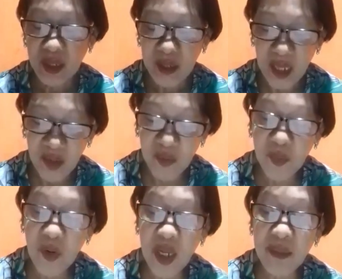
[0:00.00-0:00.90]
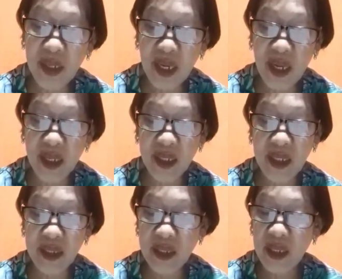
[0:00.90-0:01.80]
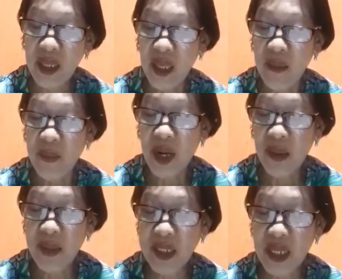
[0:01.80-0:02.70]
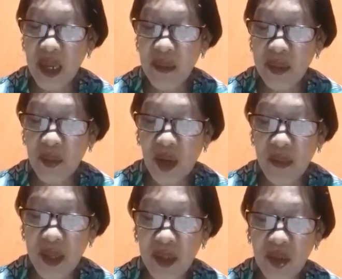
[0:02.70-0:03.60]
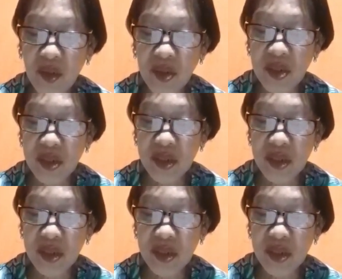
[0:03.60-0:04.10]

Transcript: Tayo po ay manalangin. Maraming salamat po aming Diyos